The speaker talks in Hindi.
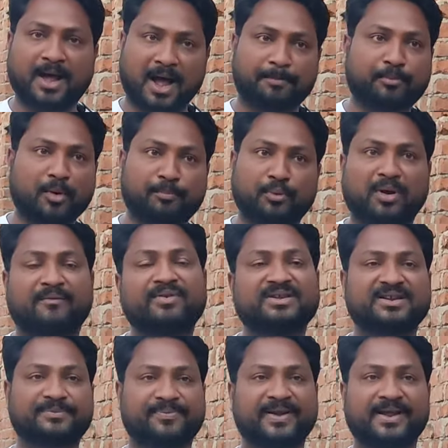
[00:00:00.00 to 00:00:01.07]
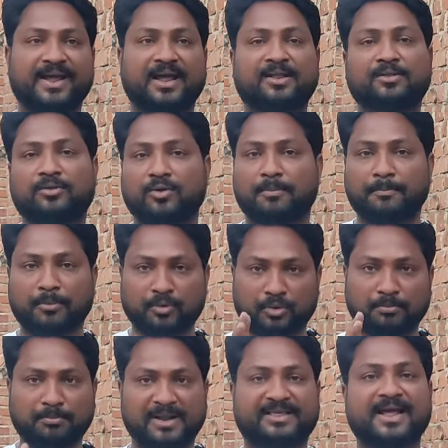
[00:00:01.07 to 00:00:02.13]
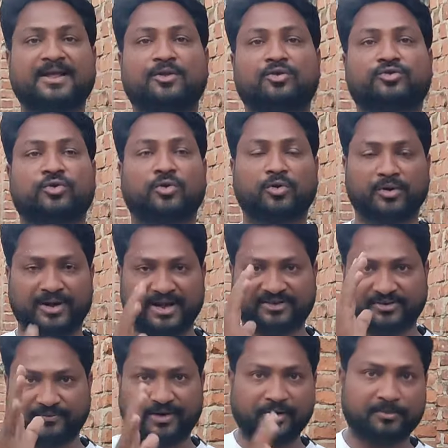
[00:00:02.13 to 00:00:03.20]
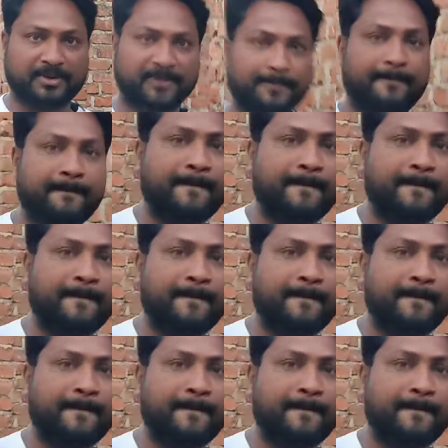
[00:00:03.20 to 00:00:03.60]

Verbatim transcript: आपको पूरा विजिट फ्री है तो मिलते हैं दोस्तों नेक्स्ट वीडियो में